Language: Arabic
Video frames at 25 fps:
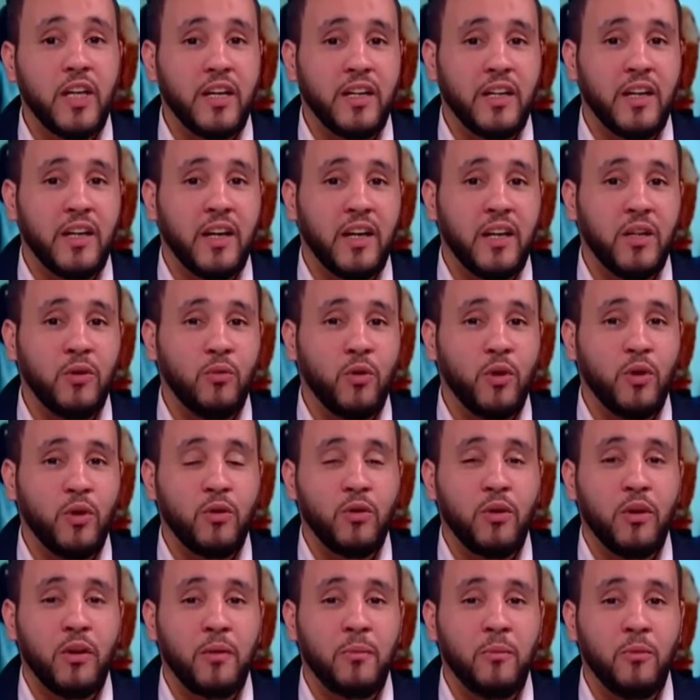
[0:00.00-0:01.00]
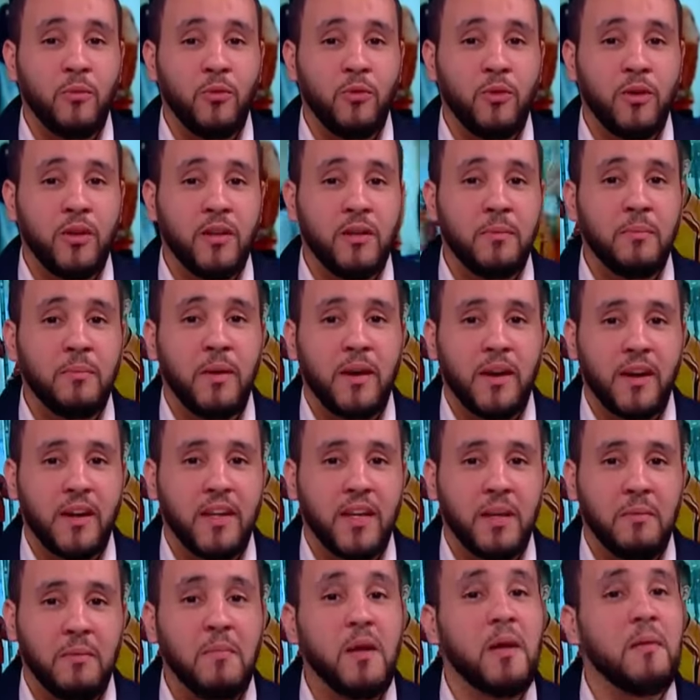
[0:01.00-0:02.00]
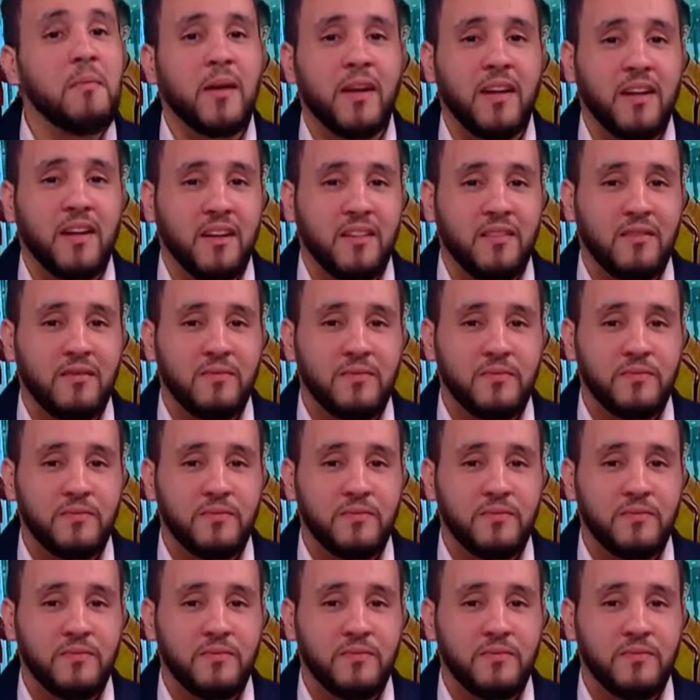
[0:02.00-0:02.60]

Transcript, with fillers: حقارين ويكرمون البراني مهما كان